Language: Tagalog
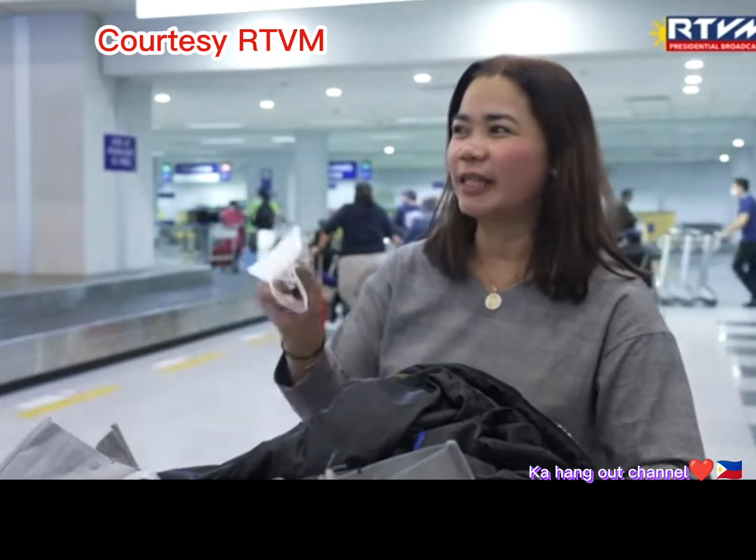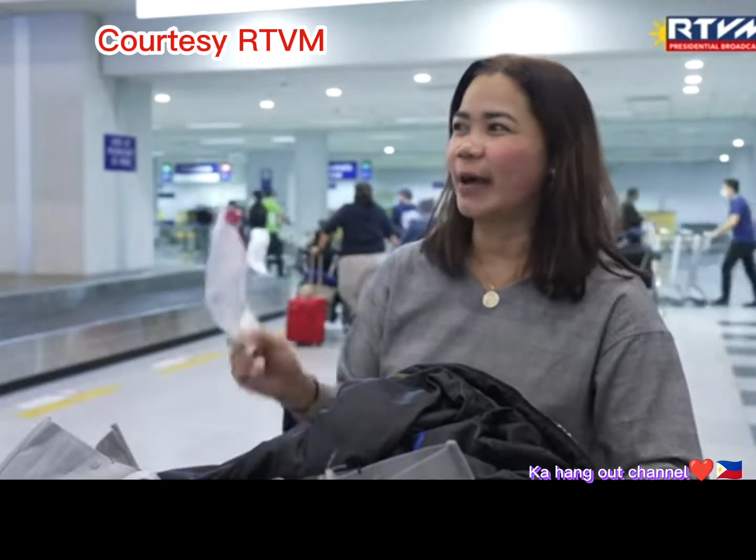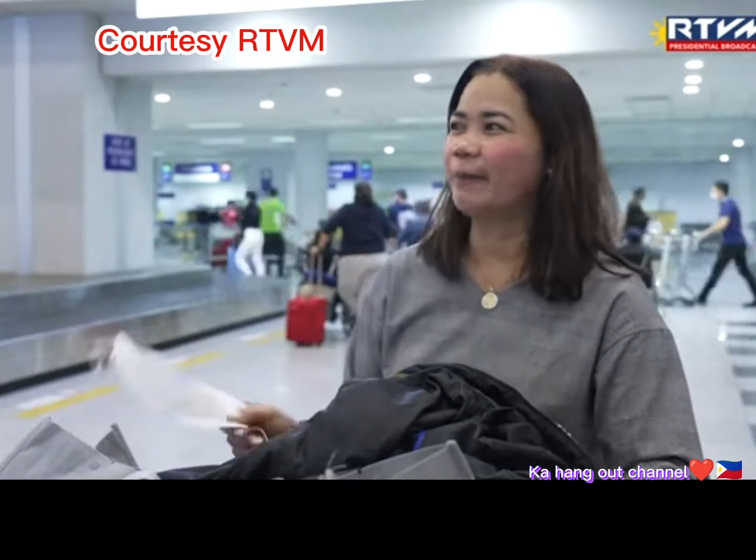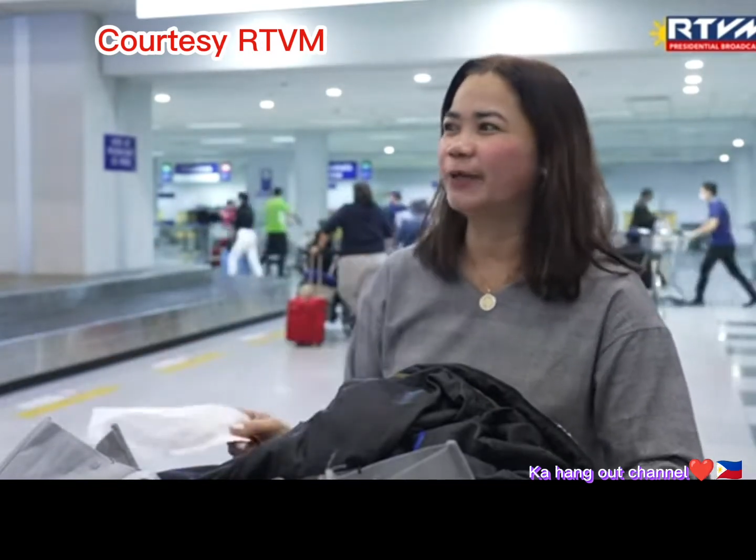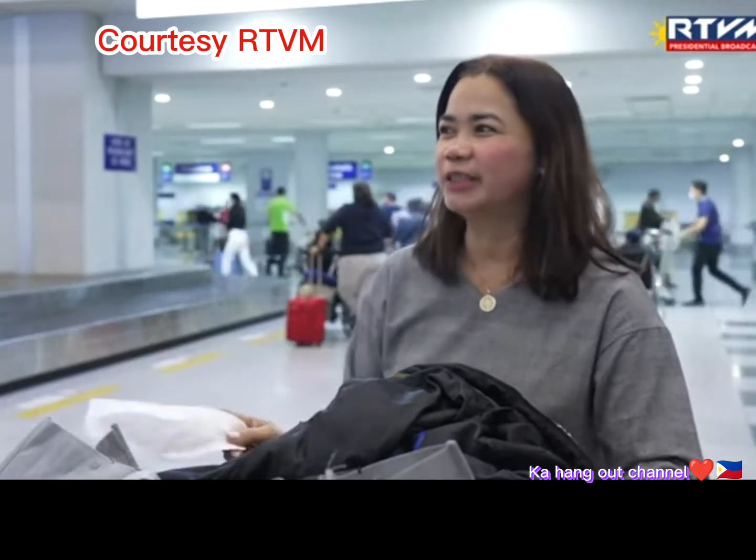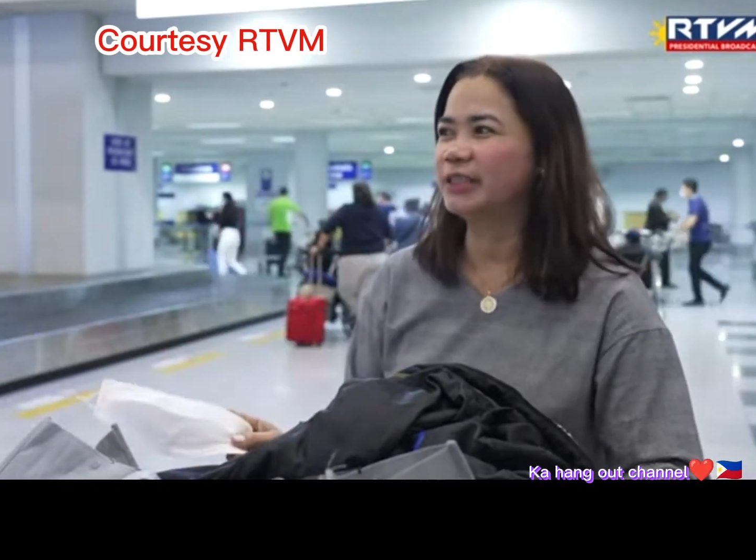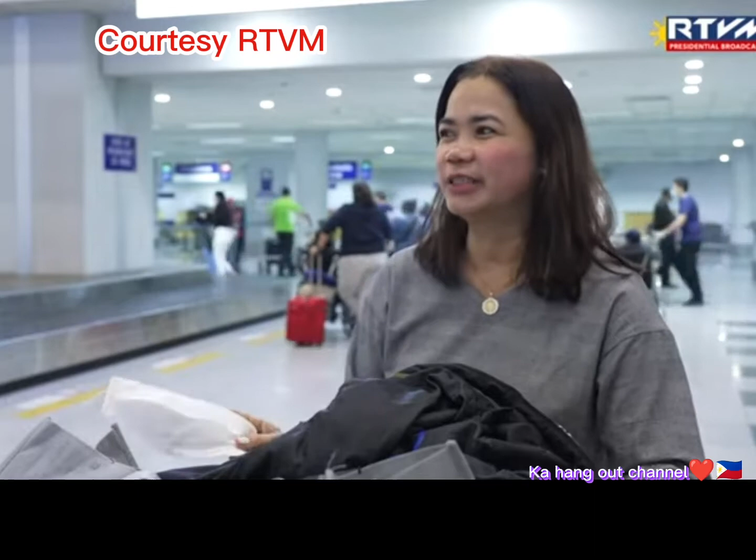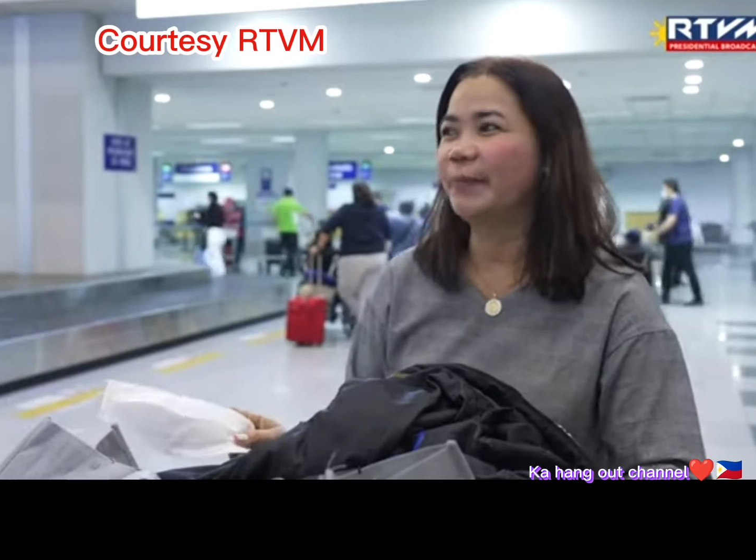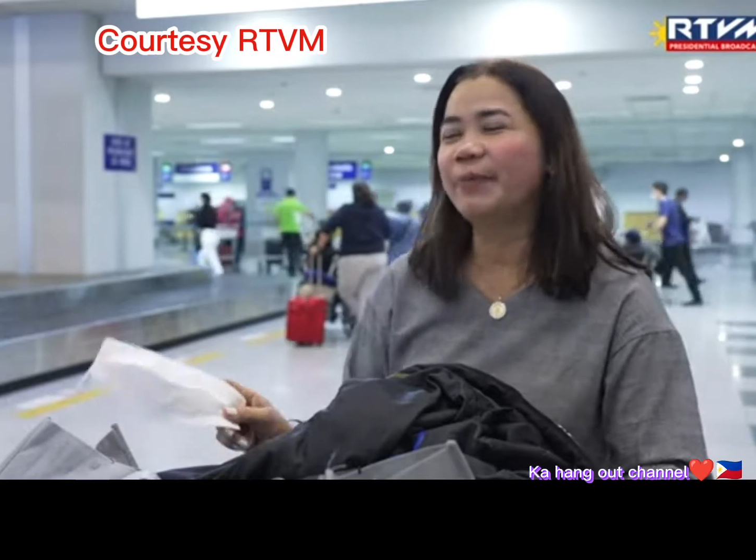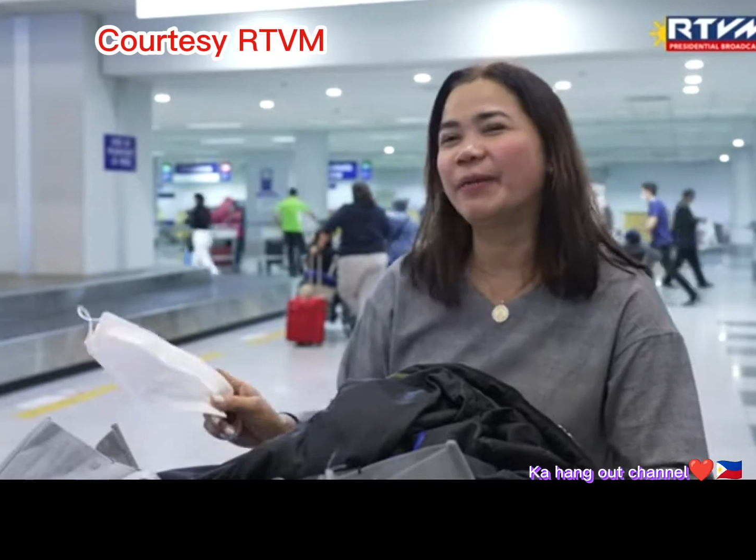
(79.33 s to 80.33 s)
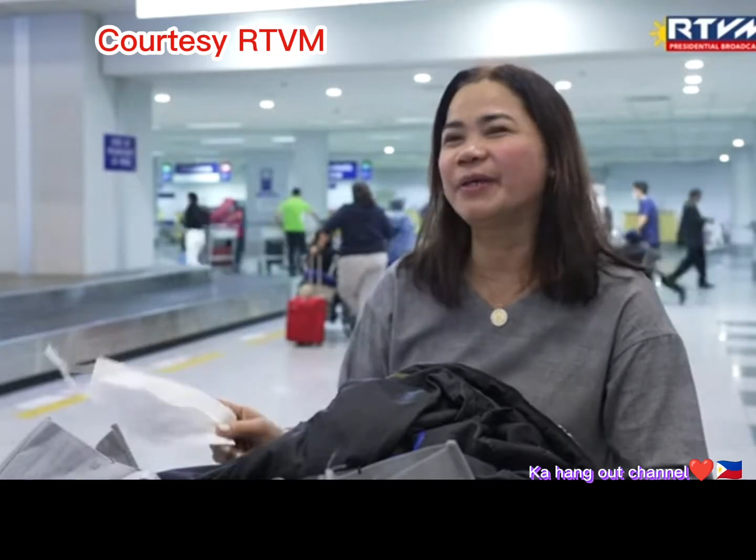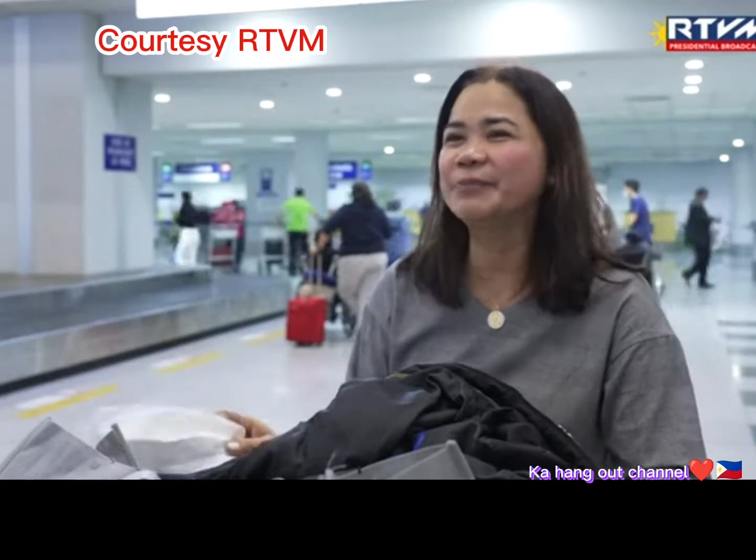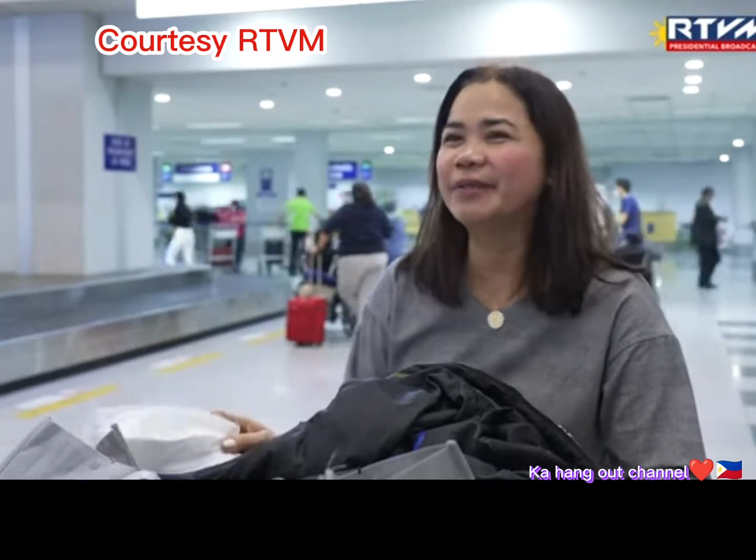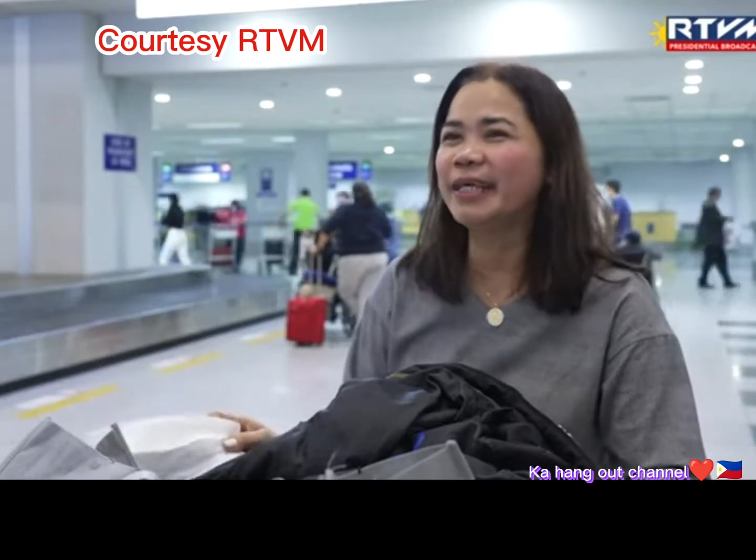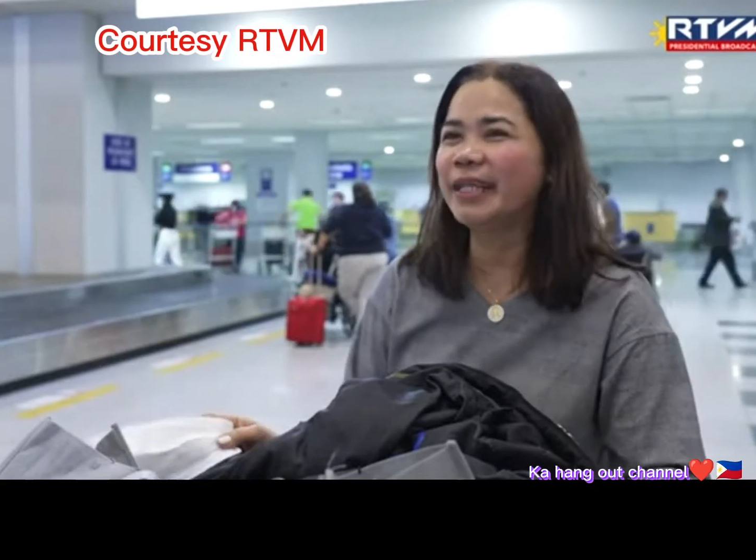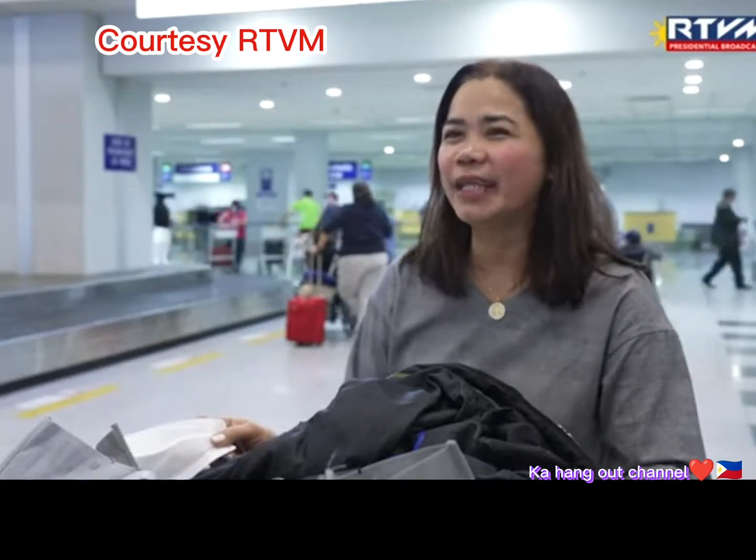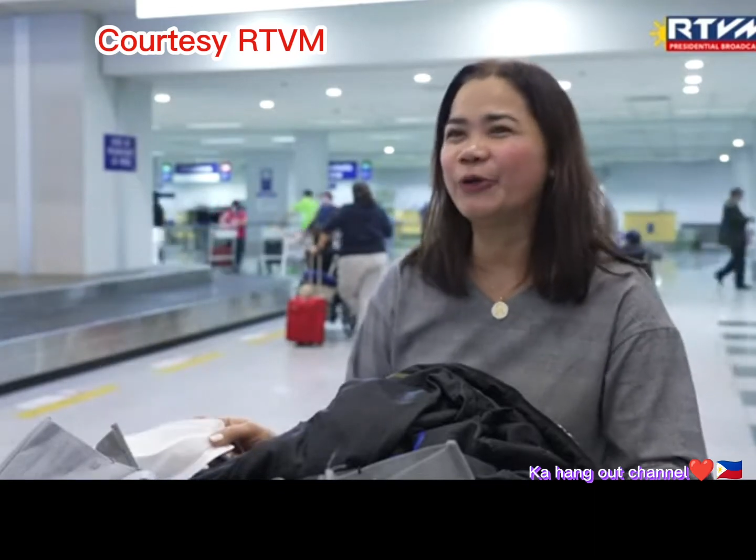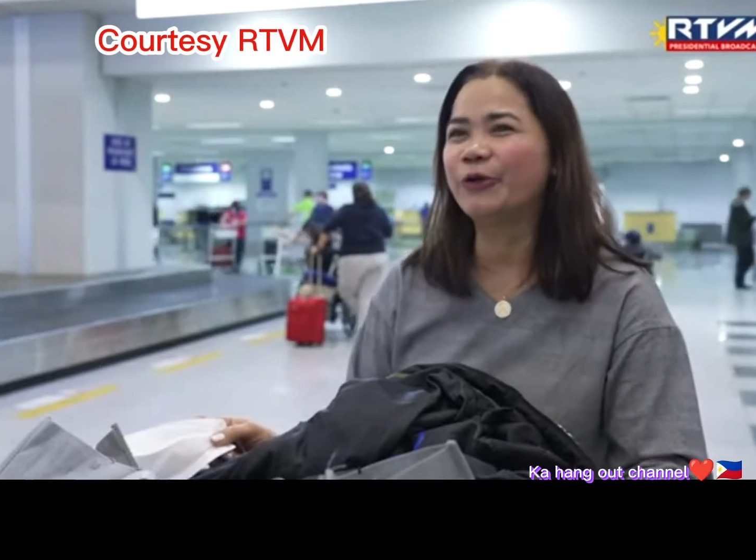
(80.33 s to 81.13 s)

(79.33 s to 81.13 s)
Tapos, siyempre, mas pinili ko